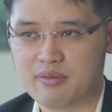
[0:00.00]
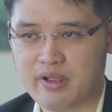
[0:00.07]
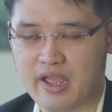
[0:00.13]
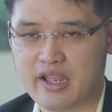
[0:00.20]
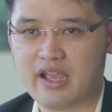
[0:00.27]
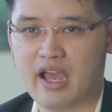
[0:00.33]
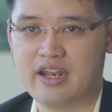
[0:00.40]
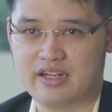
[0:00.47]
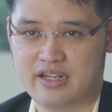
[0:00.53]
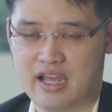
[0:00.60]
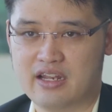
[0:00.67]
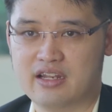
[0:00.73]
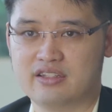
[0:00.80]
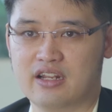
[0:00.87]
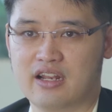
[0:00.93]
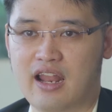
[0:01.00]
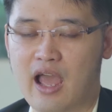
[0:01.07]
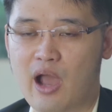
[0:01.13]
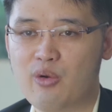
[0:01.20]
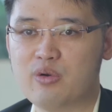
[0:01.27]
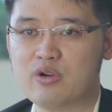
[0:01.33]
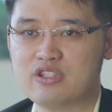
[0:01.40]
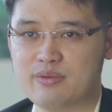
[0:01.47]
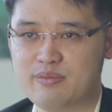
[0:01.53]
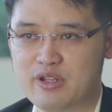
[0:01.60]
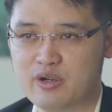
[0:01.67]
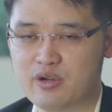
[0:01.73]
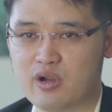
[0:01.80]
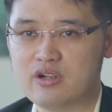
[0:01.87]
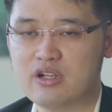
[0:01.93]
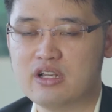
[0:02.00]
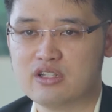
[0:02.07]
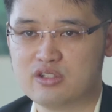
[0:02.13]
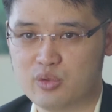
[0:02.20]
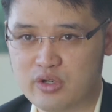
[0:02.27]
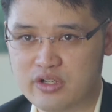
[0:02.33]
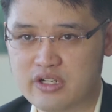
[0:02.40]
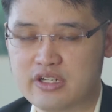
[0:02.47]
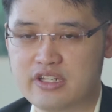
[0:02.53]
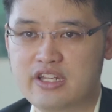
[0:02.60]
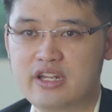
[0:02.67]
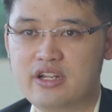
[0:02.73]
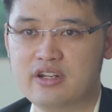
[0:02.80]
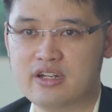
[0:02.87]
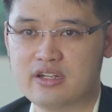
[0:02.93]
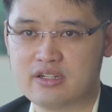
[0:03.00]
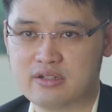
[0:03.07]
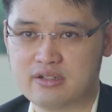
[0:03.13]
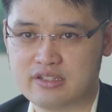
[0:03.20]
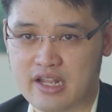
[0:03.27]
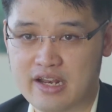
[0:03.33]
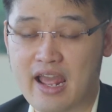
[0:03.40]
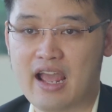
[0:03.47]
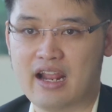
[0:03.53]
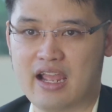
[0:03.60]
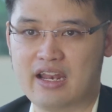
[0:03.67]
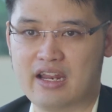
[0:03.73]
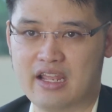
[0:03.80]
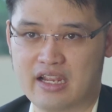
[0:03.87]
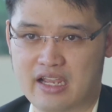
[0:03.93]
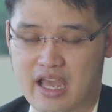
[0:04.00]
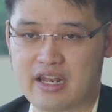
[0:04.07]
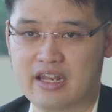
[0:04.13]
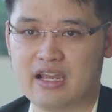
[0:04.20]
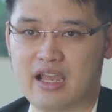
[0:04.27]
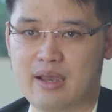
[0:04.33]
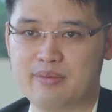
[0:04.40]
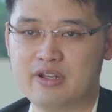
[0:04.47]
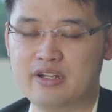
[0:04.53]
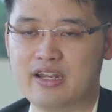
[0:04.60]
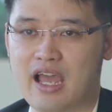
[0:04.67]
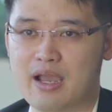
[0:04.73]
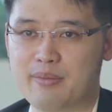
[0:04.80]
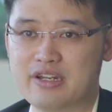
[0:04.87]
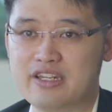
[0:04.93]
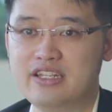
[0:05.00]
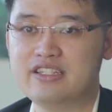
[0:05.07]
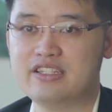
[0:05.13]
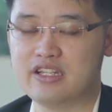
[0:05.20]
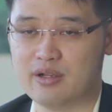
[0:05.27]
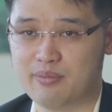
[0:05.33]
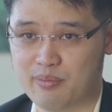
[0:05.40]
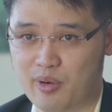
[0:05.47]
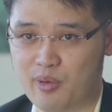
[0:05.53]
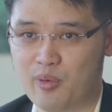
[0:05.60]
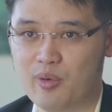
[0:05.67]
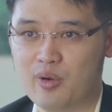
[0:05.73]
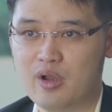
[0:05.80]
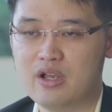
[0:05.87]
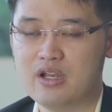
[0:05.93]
แข่งขันกัน เสร็จแล้วก็จะมีน้องๆส่วนหนึ่งที่เดินชนะการแข่งขันนะครับ เดินทางมาที่สิงคโปร์